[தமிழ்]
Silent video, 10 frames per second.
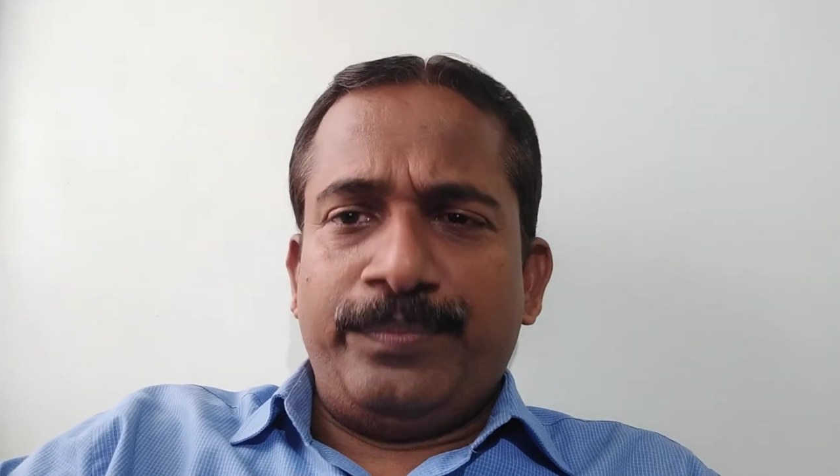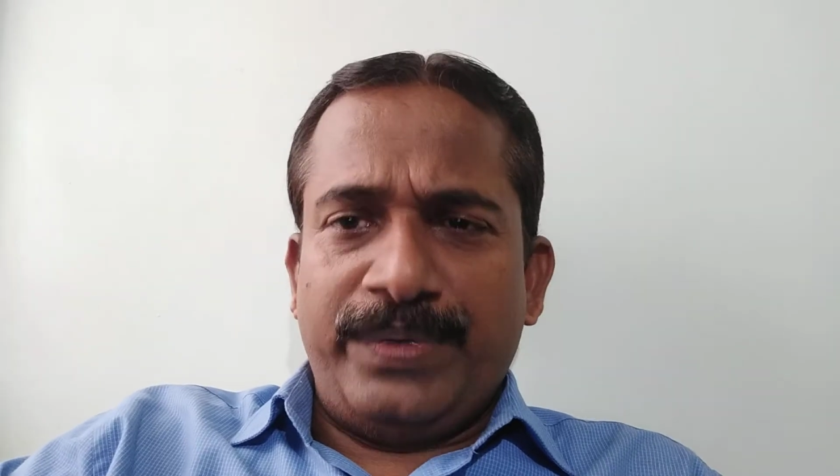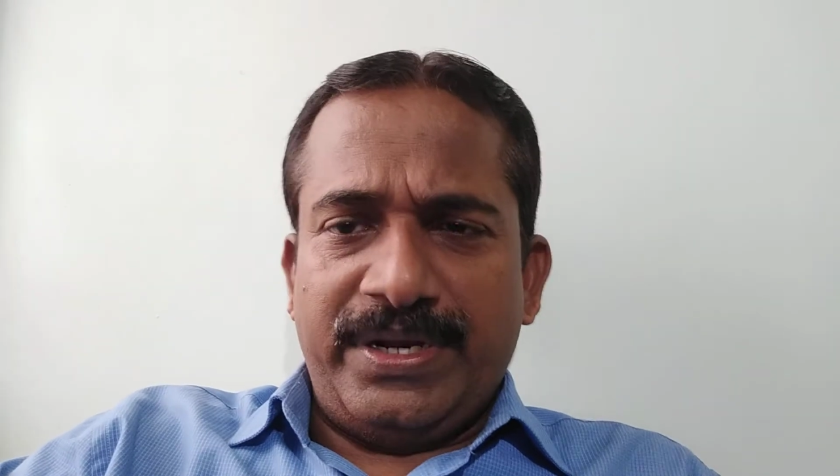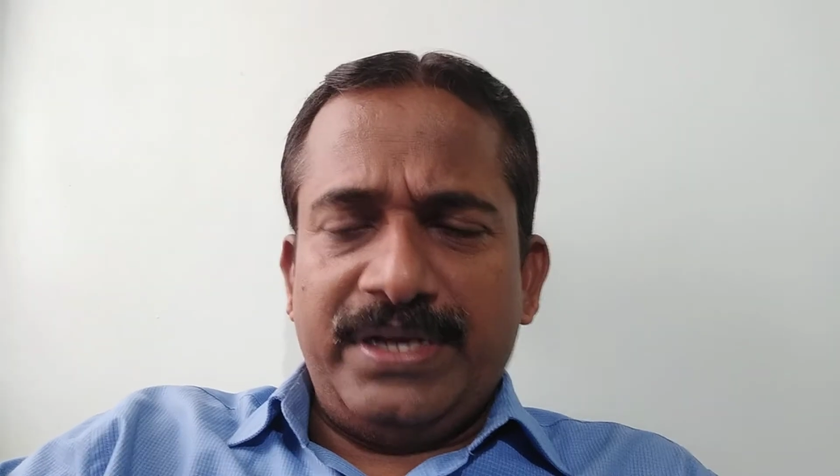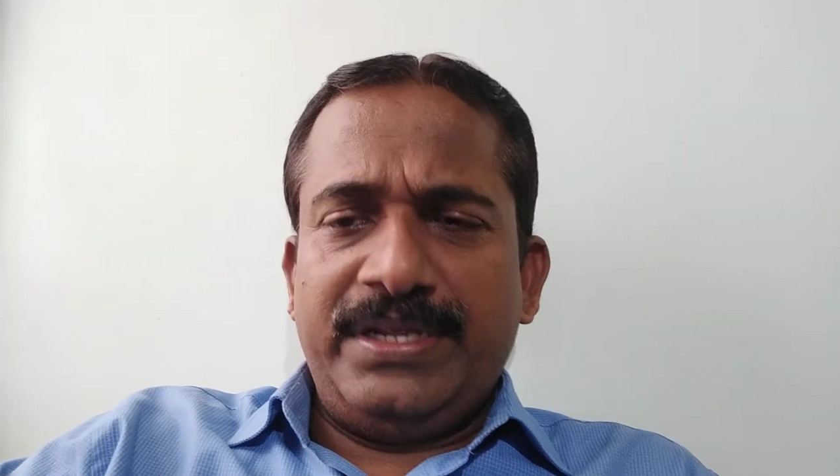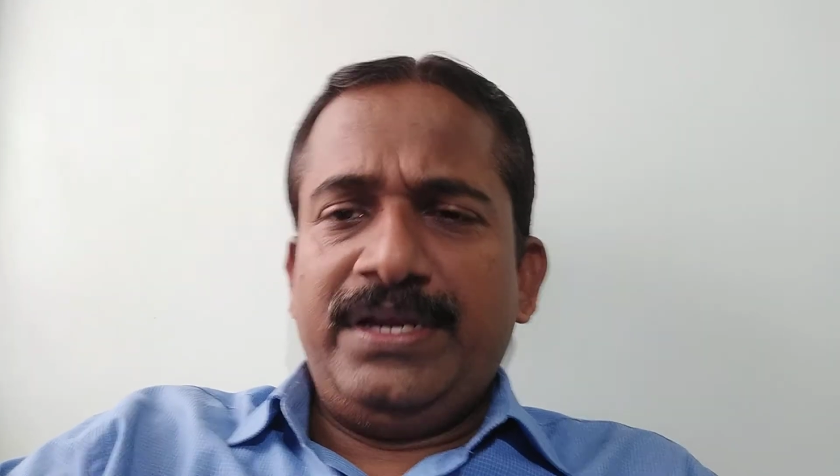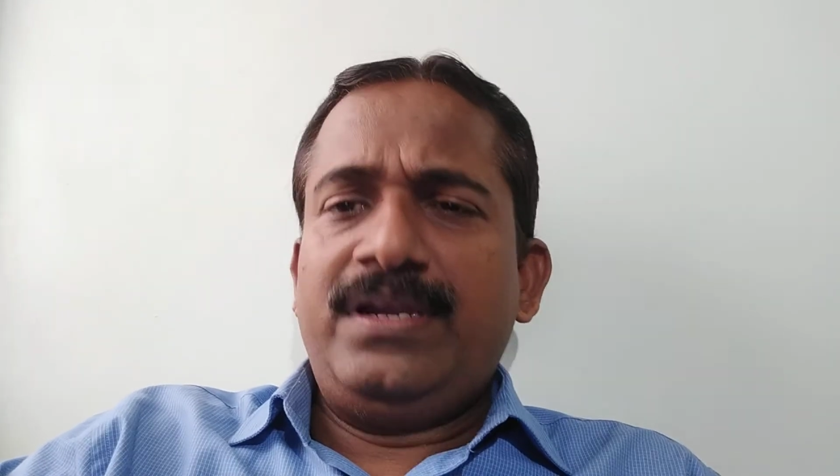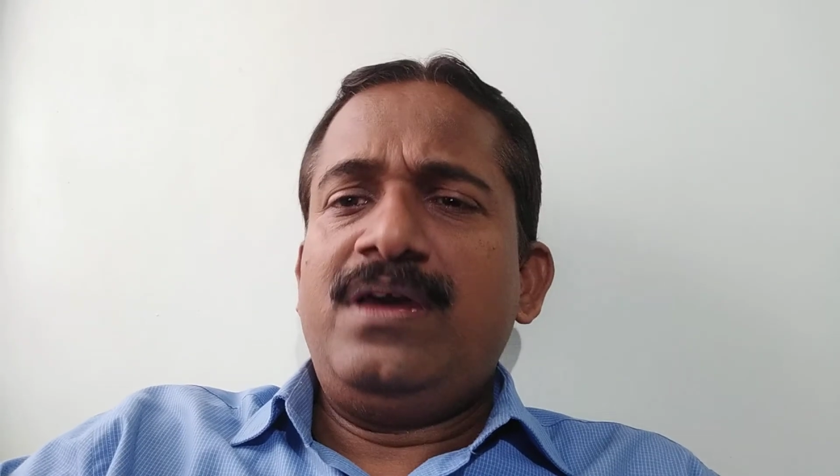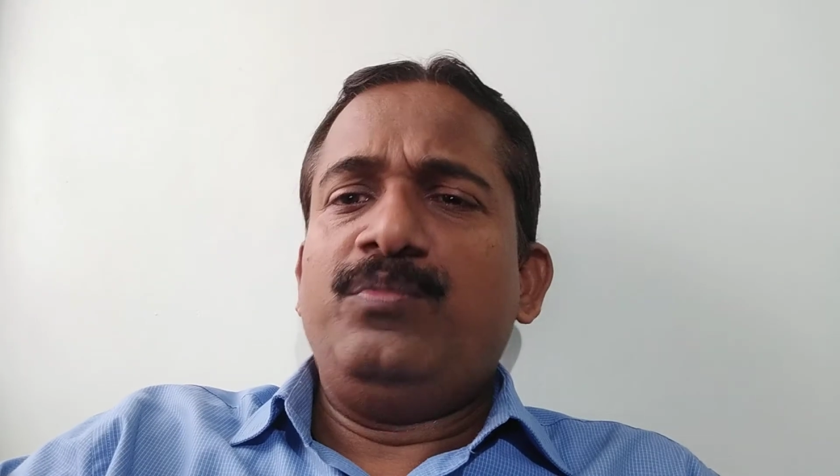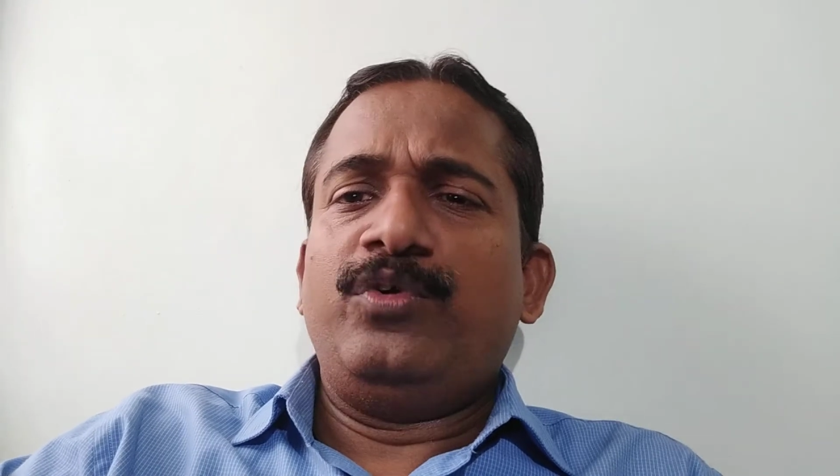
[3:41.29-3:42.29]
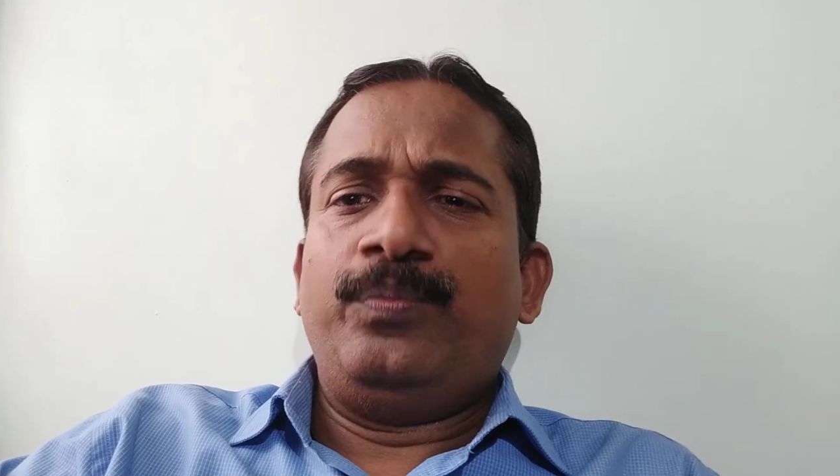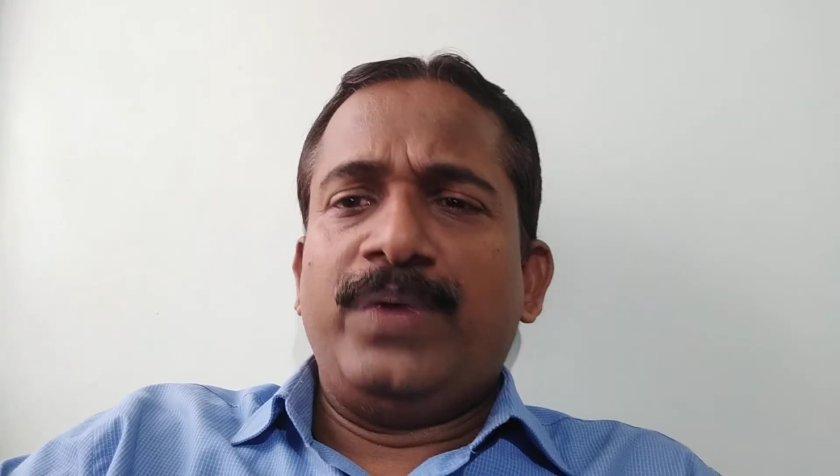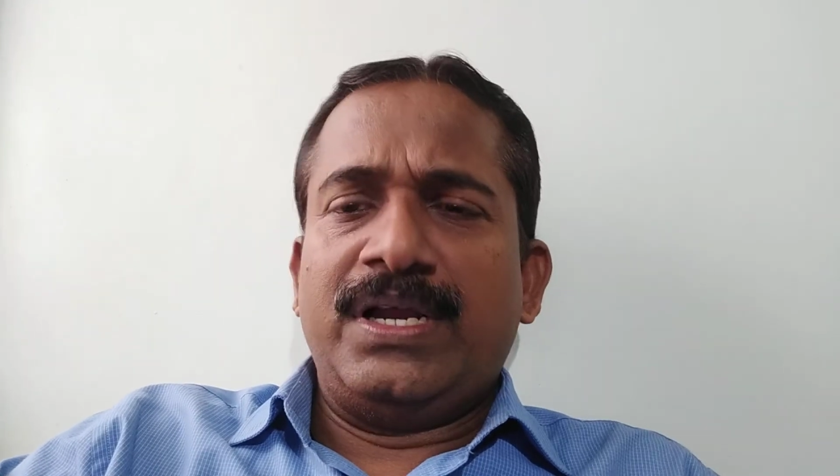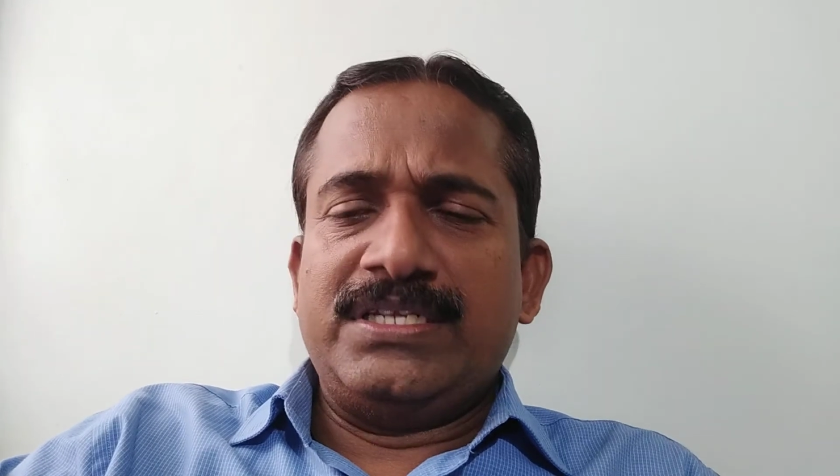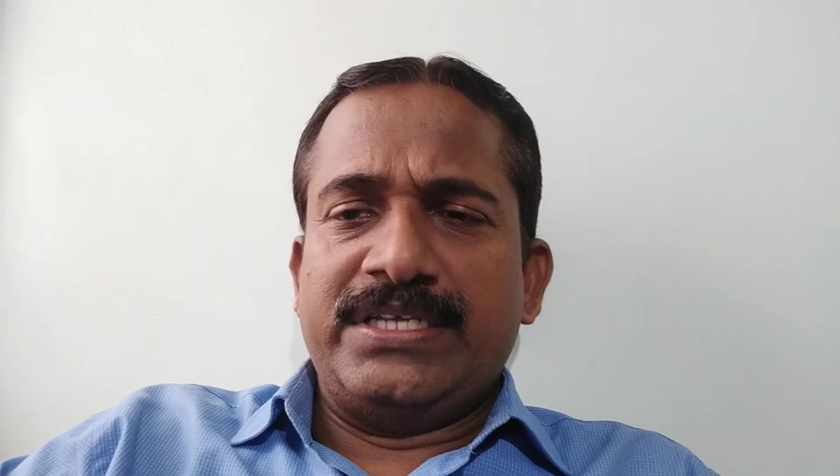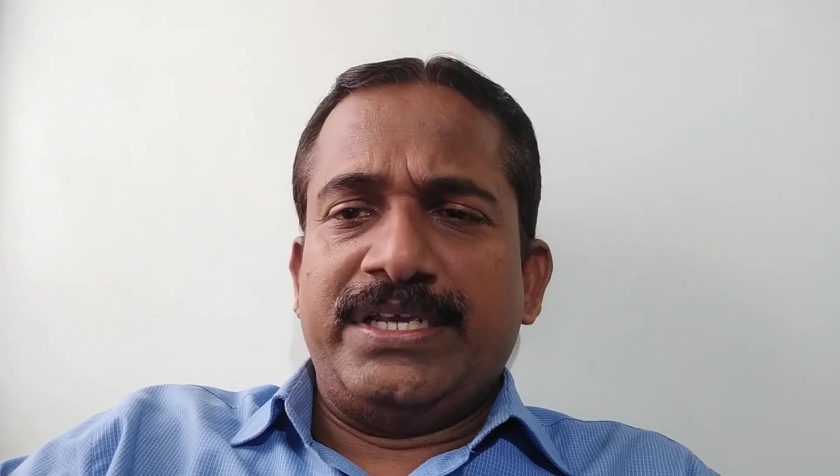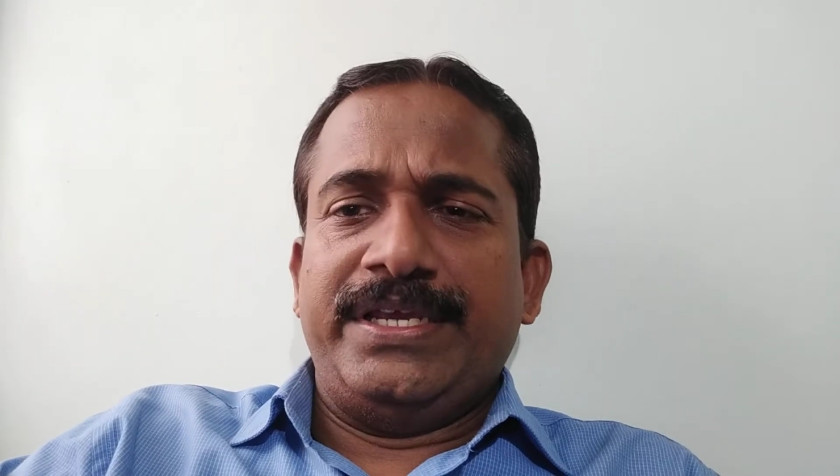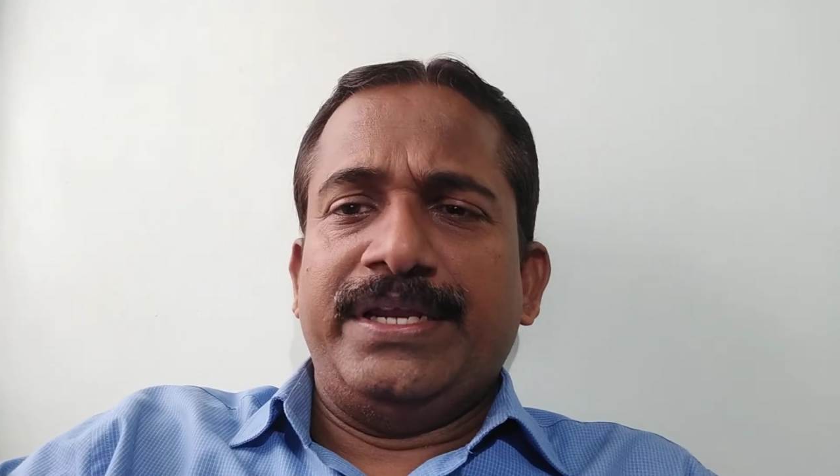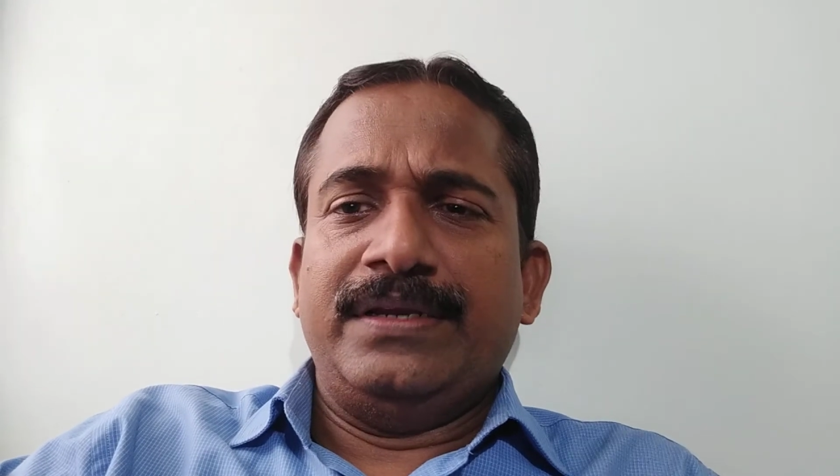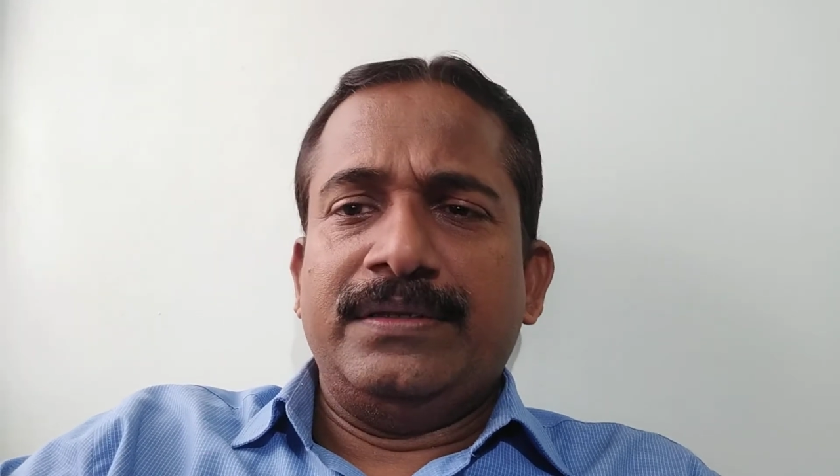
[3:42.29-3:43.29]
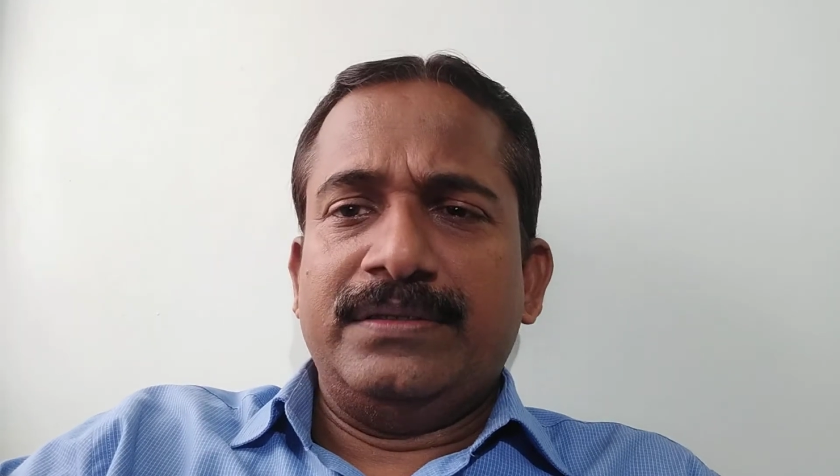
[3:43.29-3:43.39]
பிறர்க்கென்னா முற்பகல் செய்யின்